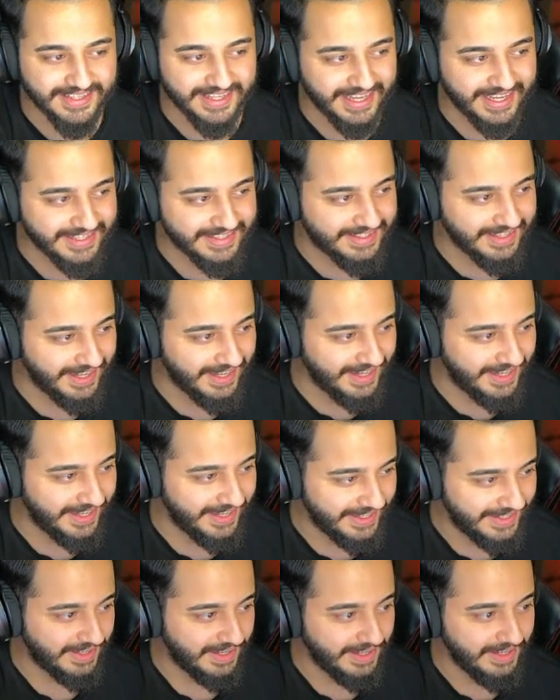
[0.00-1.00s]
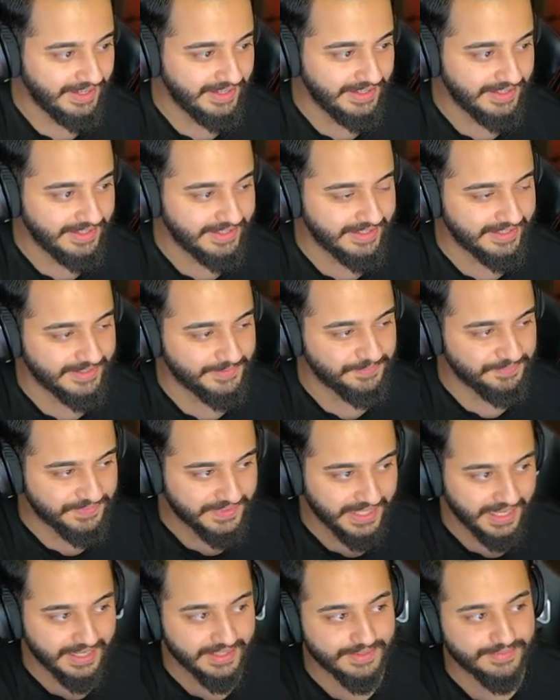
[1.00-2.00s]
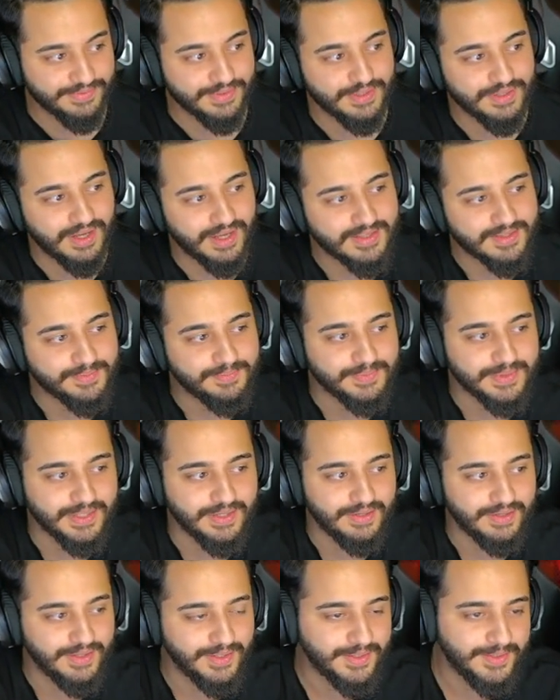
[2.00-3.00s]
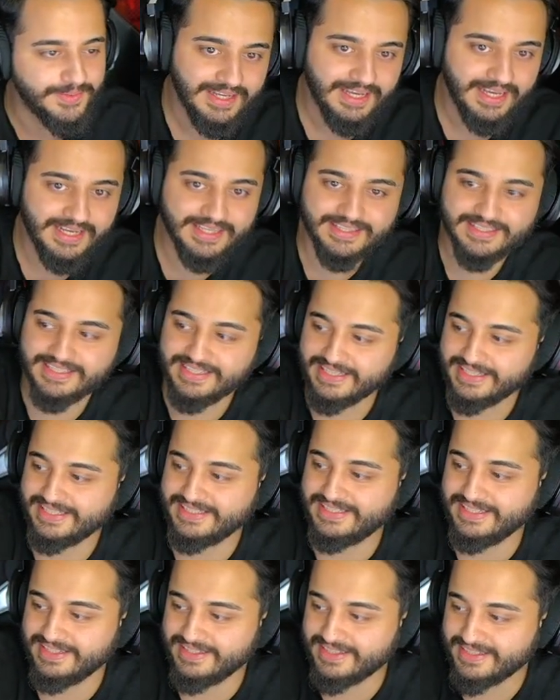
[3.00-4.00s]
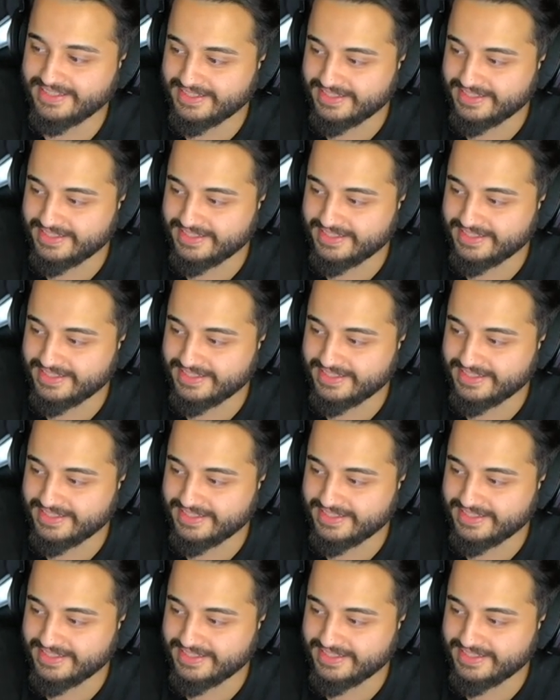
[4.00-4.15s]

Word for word: hate evet. ha? ha evet. Hate video atmıyor. Hate yine evet, giz